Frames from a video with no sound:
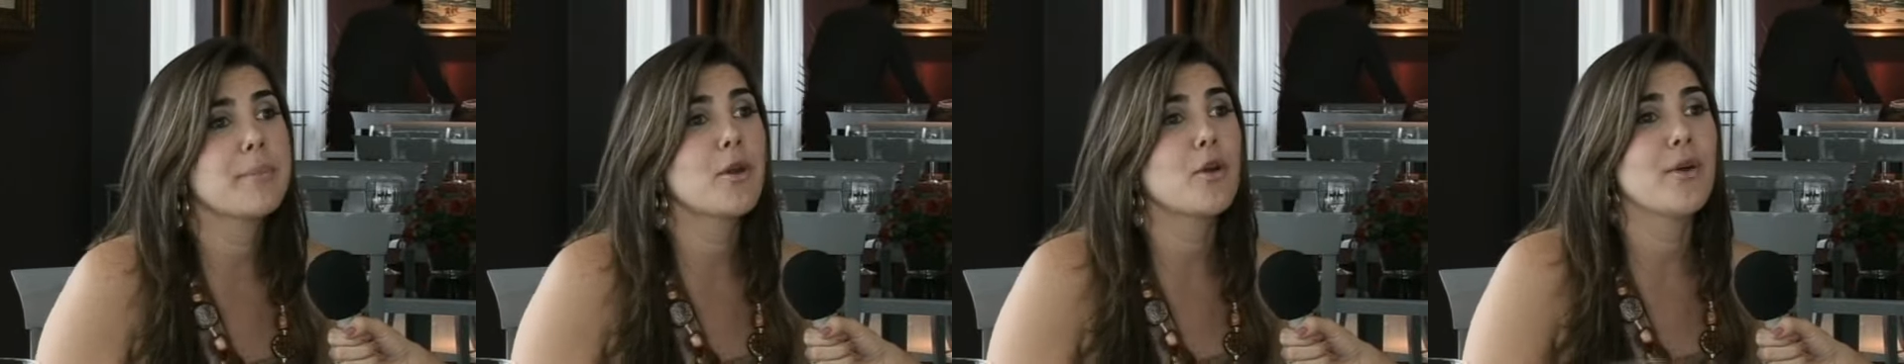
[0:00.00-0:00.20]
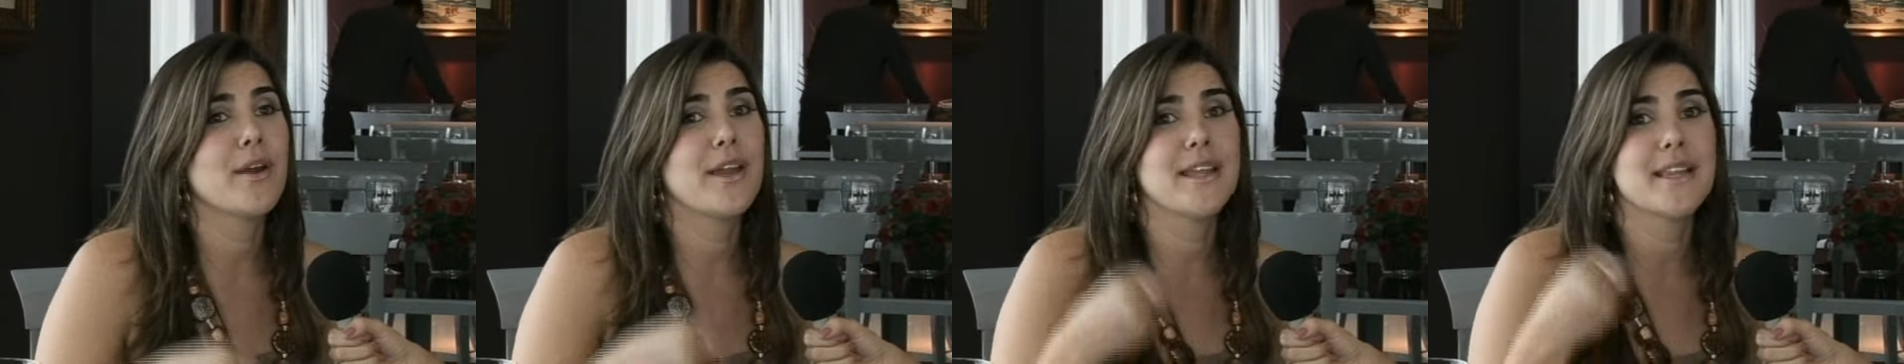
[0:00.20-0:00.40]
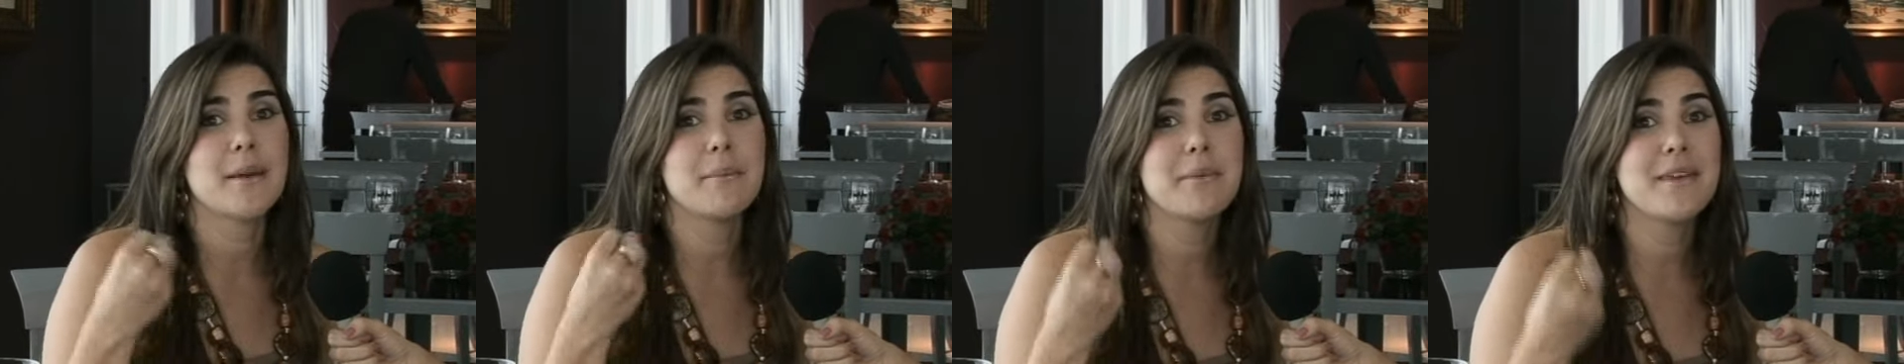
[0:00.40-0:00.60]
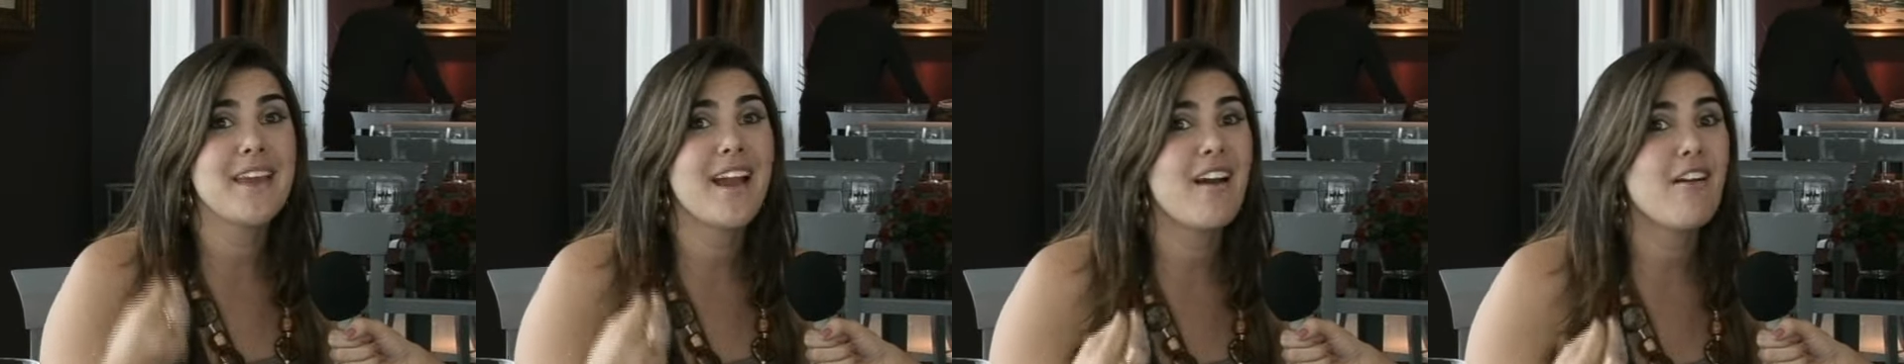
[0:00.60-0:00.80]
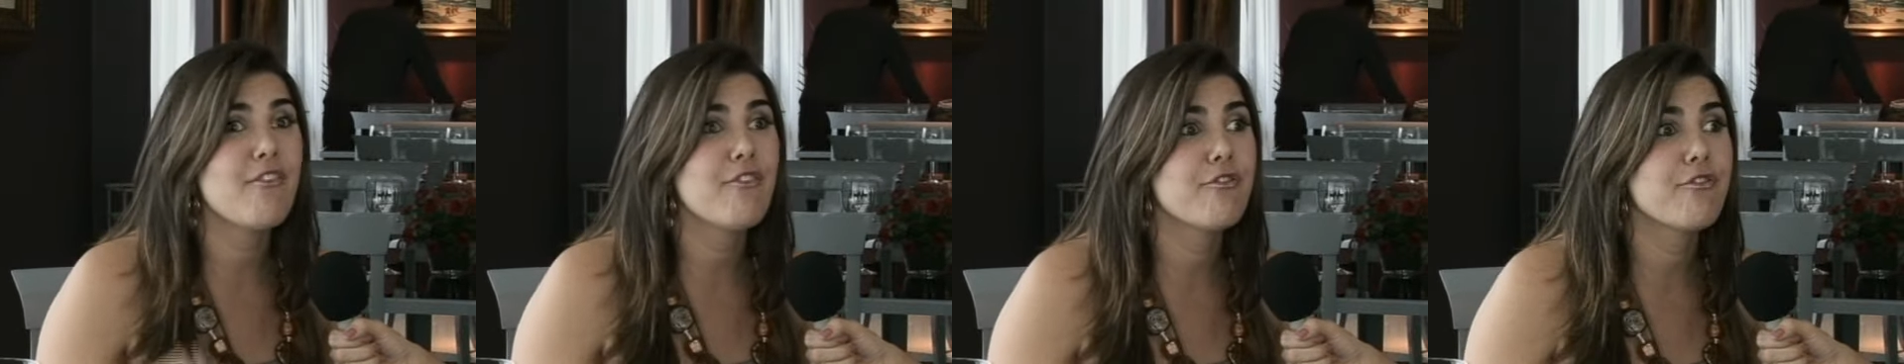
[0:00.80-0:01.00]
porque eu ganhei da
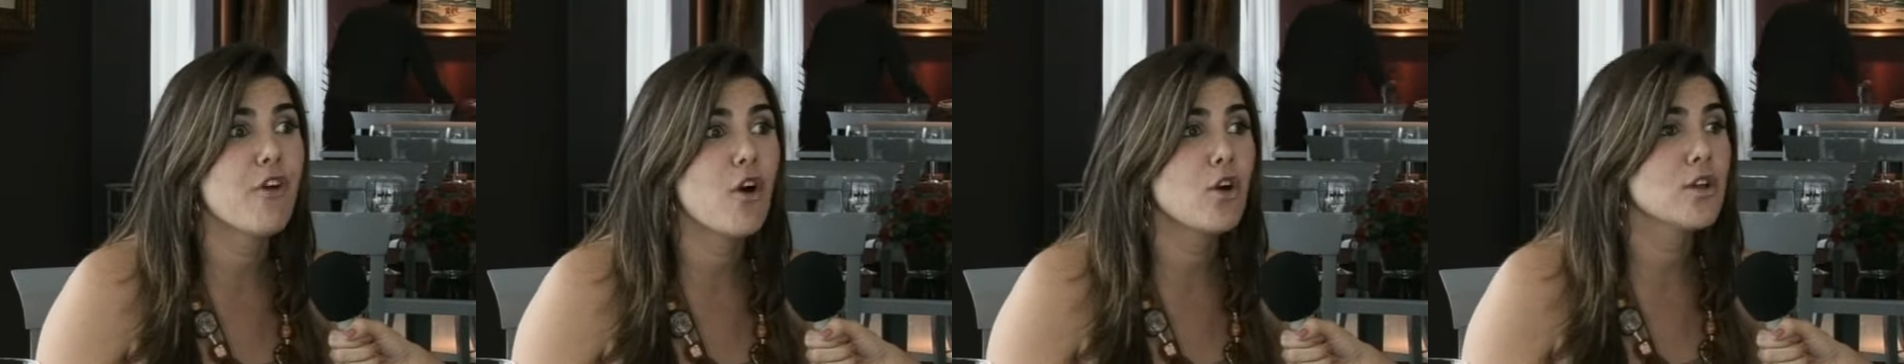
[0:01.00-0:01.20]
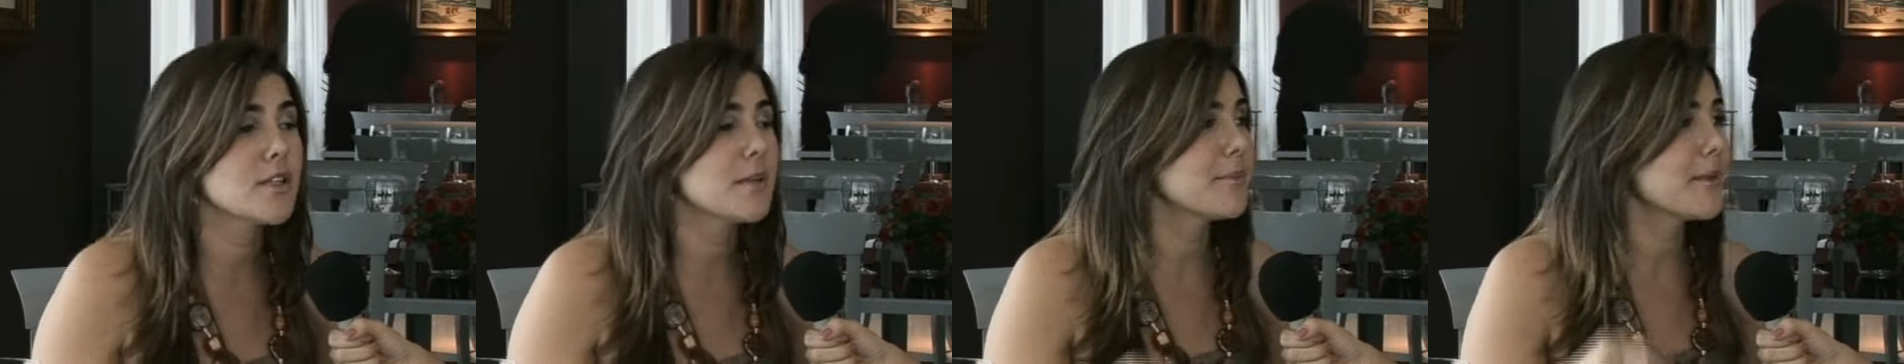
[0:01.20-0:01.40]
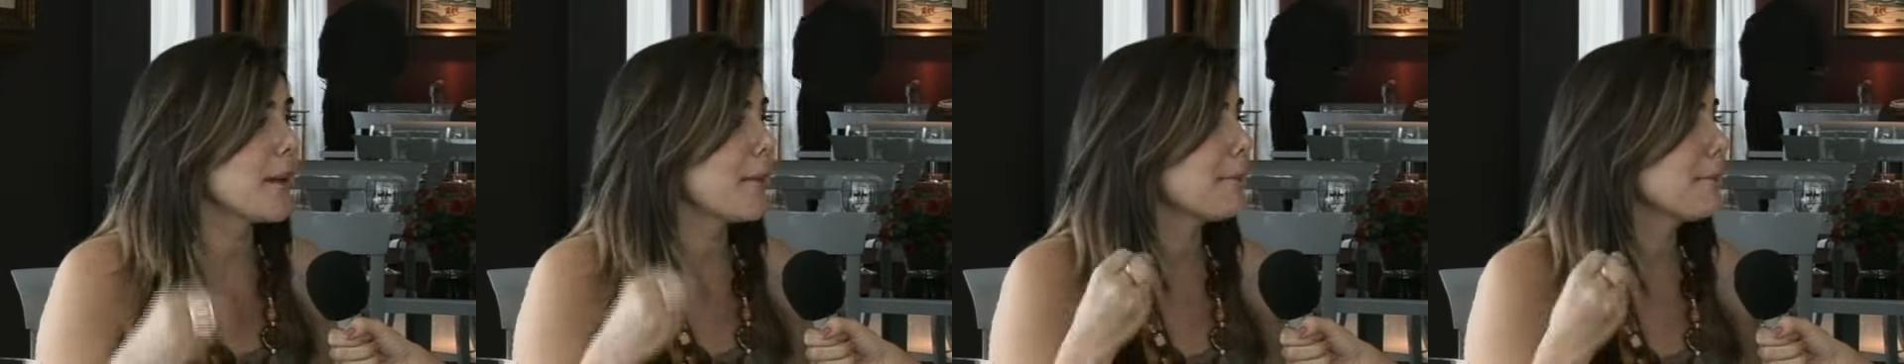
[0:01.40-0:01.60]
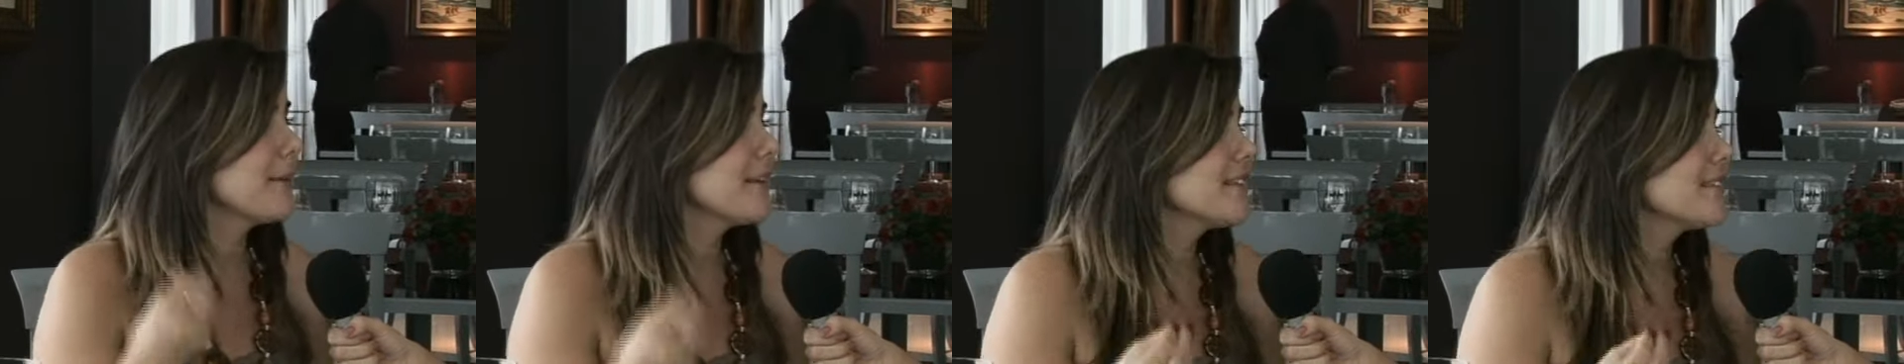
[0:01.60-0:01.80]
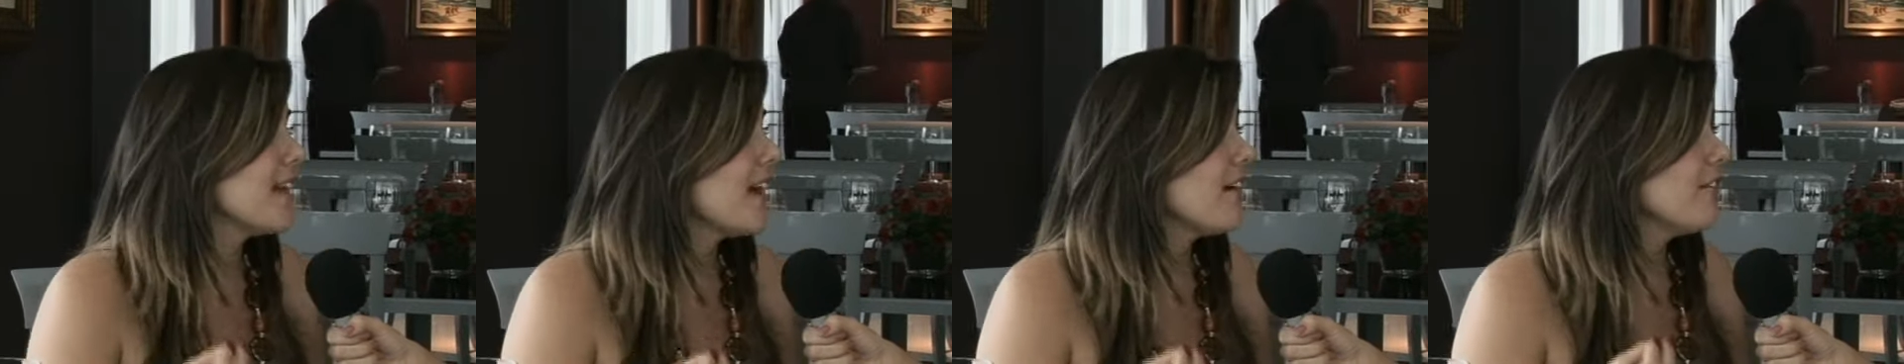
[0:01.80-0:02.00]
minha avó, da minha
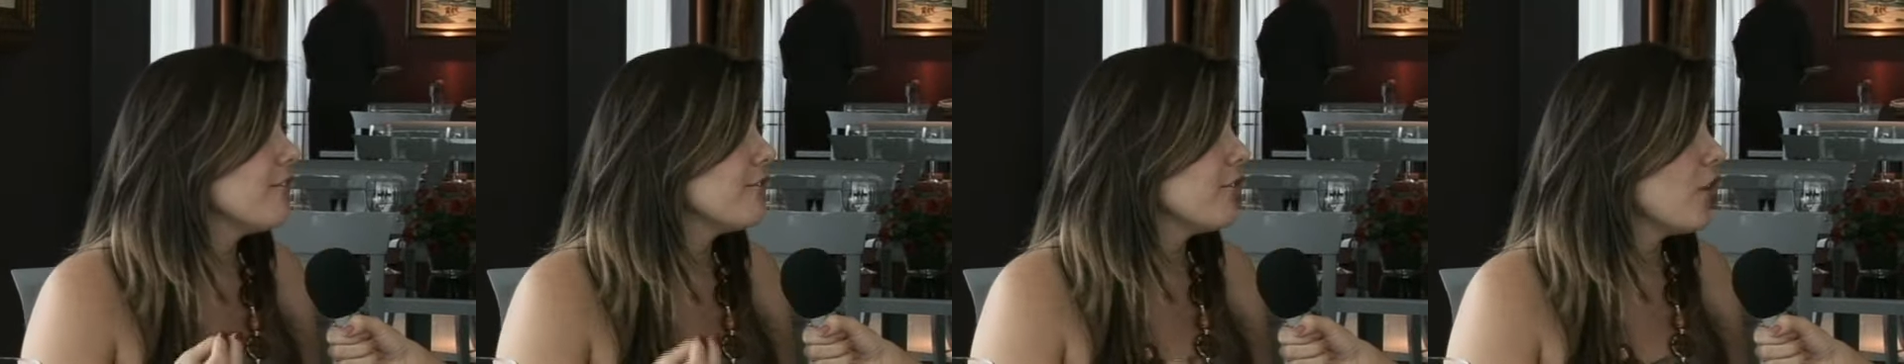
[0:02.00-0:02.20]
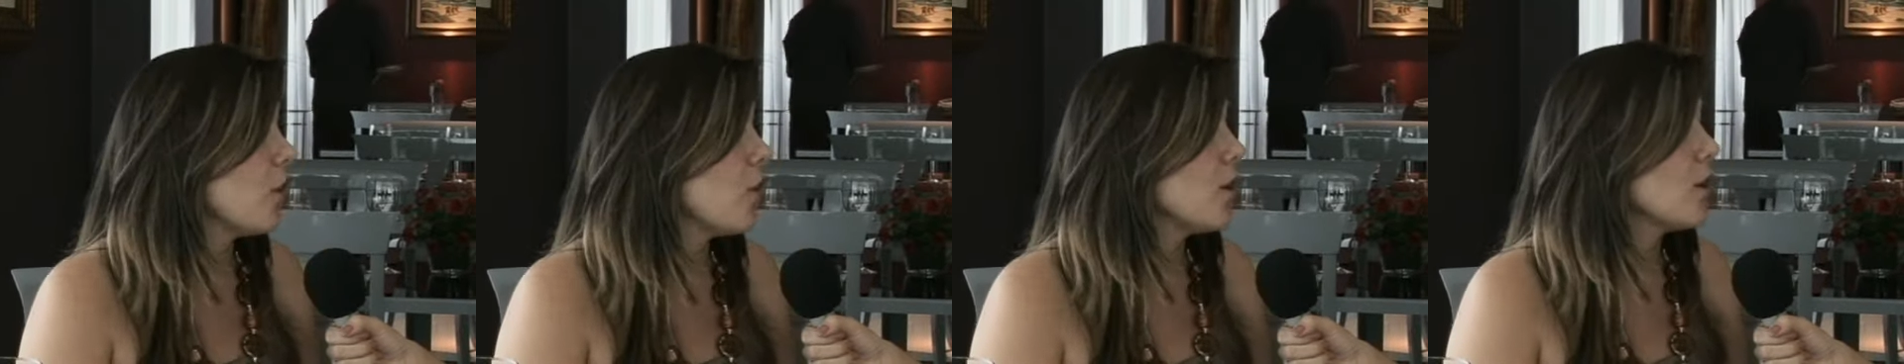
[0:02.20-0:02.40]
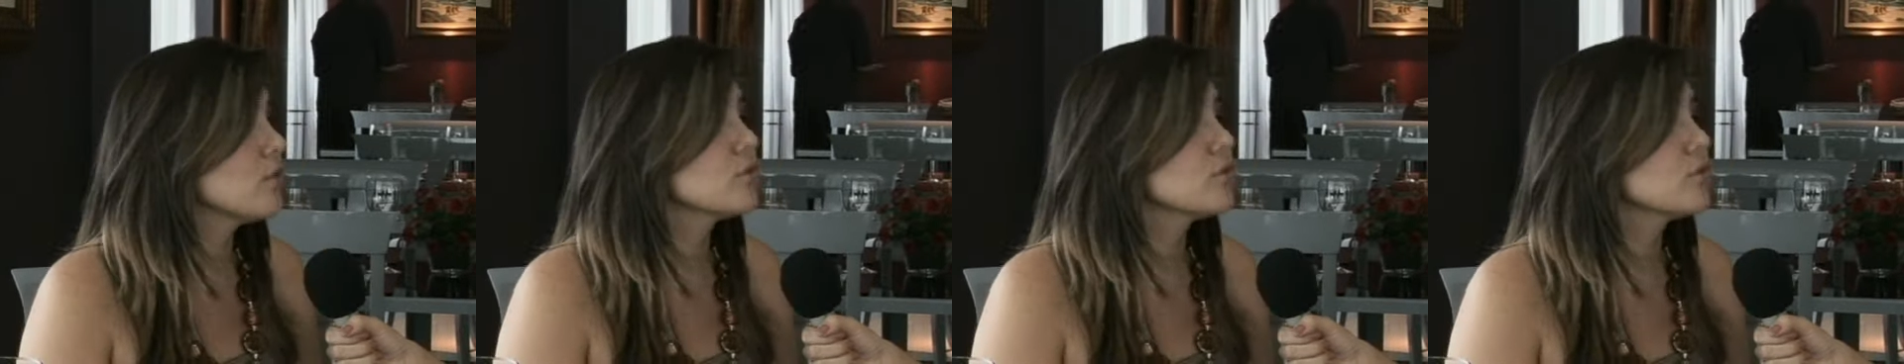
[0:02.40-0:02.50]
bisavó.